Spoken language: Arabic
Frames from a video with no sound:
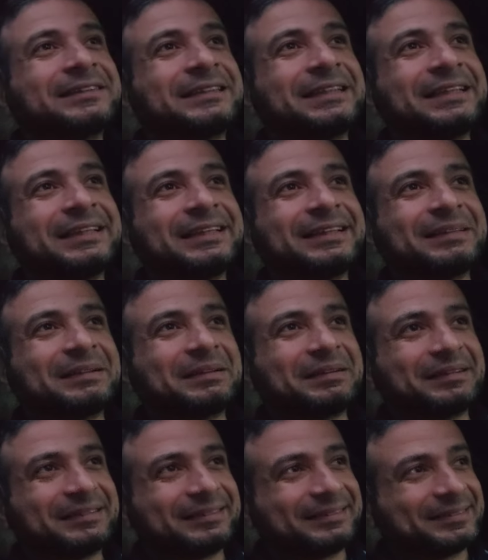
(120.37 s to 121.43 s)
دي
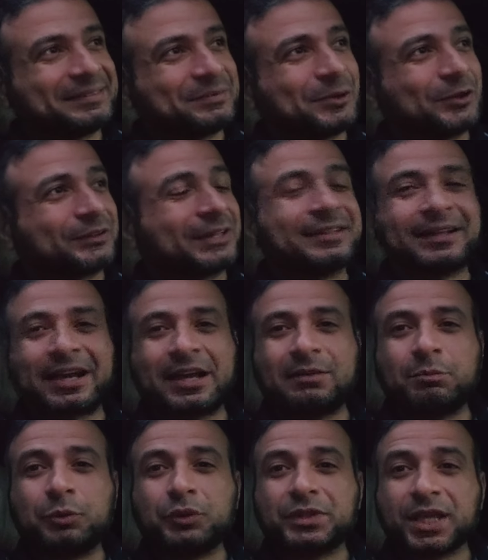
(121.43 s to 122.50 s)
معتنقه
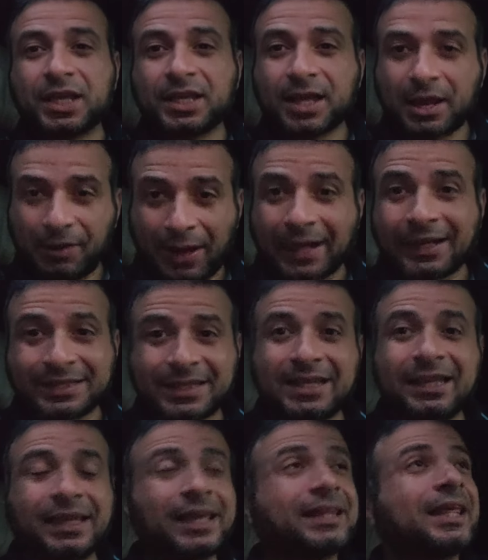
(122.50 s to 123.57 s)
البوذيه او حاجه
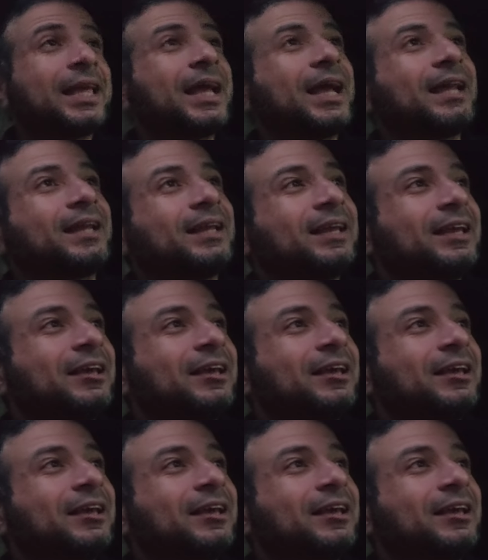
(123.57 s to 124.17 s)
زي كده يعني